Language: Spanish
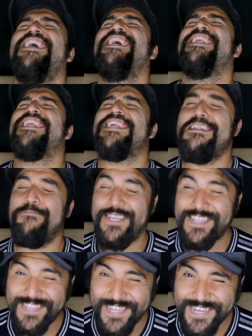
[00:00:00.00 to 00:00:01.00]
Era
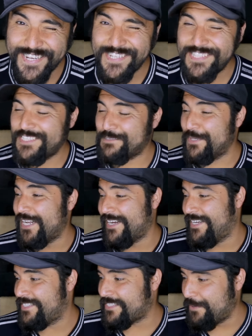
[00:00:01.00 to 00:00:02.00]
realmente cringe.
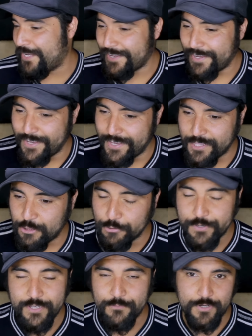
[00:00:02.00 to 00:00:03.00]
Mira, sabéis que
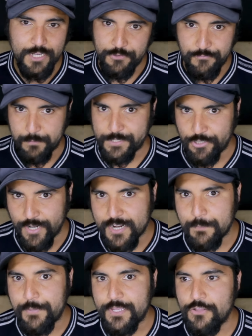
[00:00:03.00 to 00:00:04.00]
estuve buscando información al
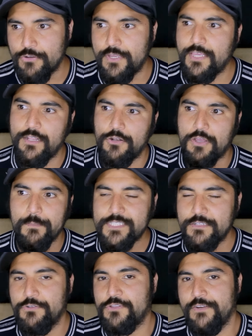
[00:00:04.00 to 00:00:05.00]
respecto y lo que
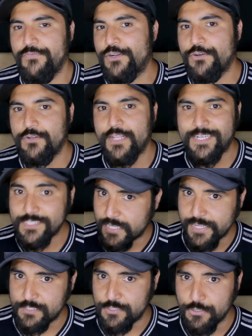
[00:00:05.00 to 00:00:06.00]
más encontré fueron
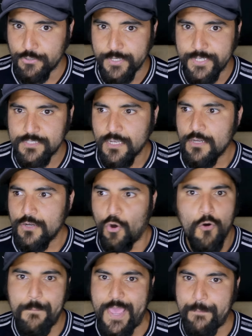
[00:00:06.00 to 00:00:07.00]
exageraciones
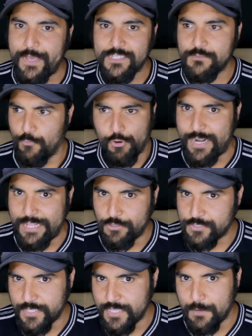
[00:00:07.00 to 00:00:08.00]
o memes
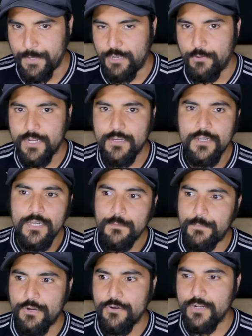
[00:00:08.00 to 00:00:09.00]
burlándose de la película,
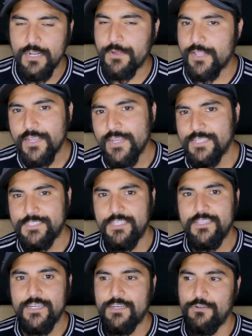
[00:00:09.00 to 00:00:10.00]
pero la verdad es que la
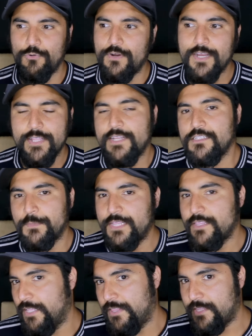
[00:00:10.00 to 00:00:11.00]
cinta nunca
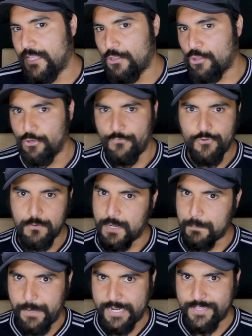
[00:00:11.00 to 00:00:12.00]
derechamente intentó
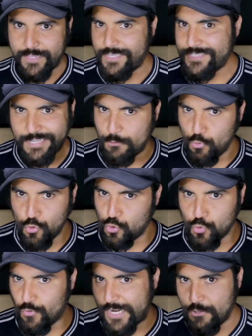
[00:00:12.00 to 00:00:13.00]
formar parte de esta
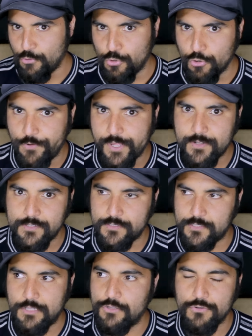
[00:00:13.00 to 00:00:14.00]
cultura youtuber,
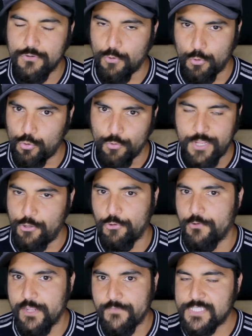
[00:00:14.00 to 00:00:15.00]
siendo cultura
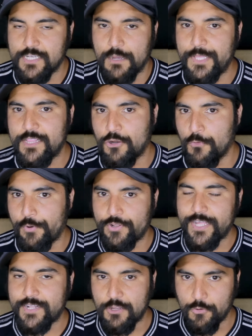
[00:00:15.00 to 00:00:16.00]
youtuber básicamente
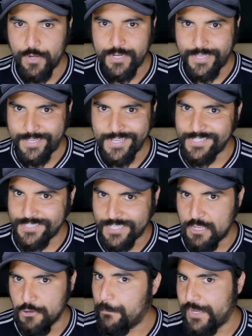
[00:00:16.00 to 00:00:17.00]
comportarte como alguien 15
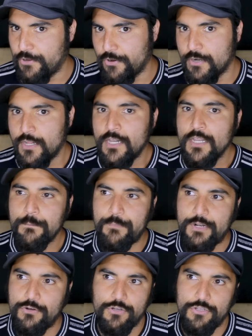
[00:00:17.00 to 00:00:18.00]
años menor.
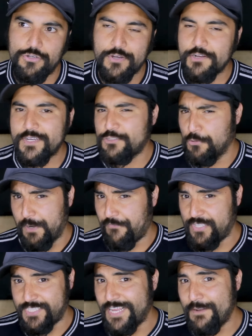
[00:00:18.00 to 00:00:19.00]
Pero yo creo que
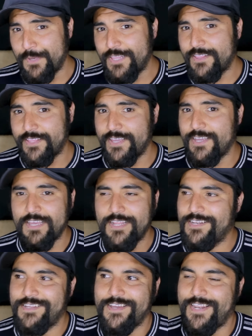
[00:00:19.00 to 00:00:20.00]
perfil especialmente
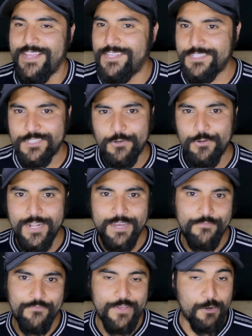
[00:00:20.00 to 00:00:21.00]
el cringe o
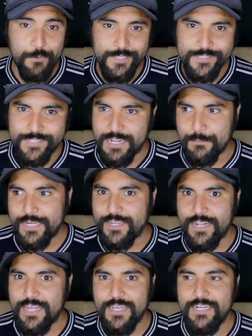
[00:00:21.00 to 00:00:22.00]
la vergüenza era más
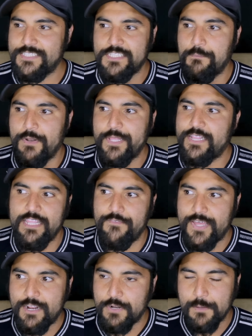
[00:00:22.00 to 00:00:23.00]
que nada el simplemente
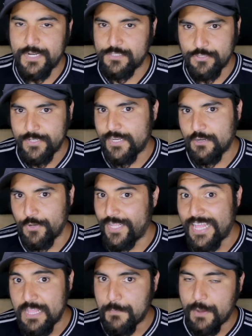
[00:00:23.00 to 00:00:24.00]
ver a una persona con
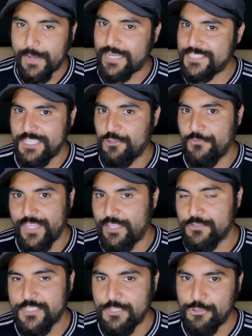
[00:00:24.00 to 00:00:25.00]
edad de papá haciendo
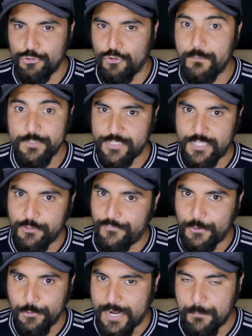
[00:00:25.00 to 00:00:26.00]
videos en YouTube o siendo
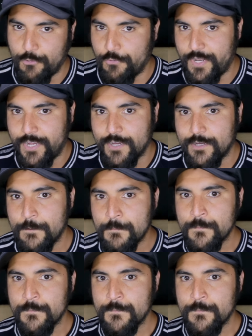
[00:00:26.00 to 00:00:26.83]
figura pública.